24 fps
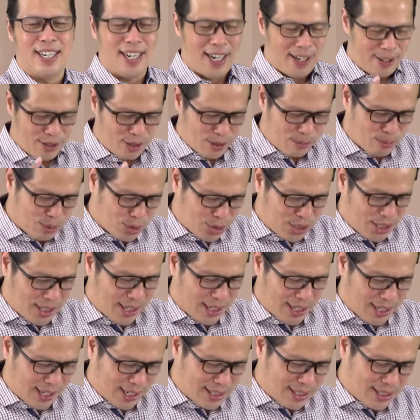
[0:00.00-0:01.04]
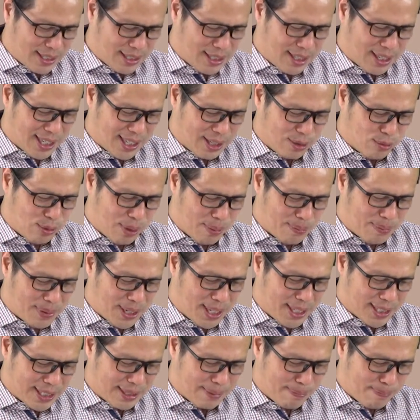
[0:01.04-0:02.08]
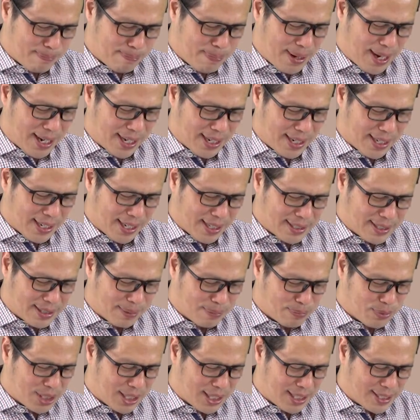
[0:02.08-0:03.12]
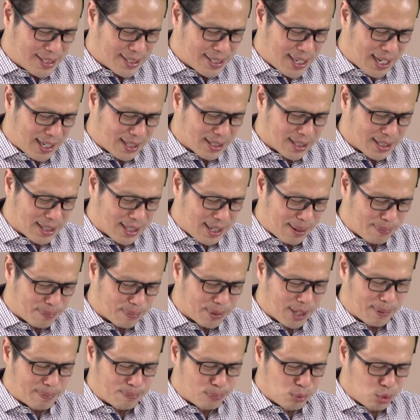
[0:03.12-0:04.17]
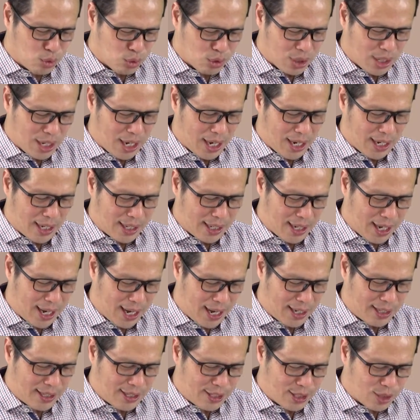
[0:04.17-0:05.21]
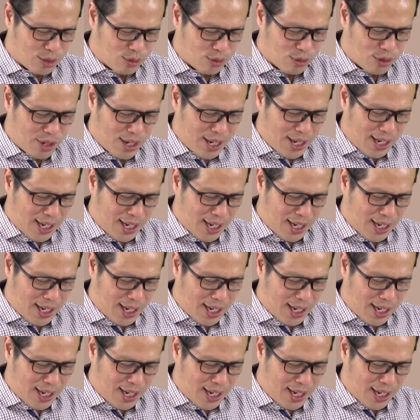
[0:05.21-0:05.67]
Lalu kemudian ayat yang ke-12, maka raja menjadi sangat geram dan murka karena hal itu.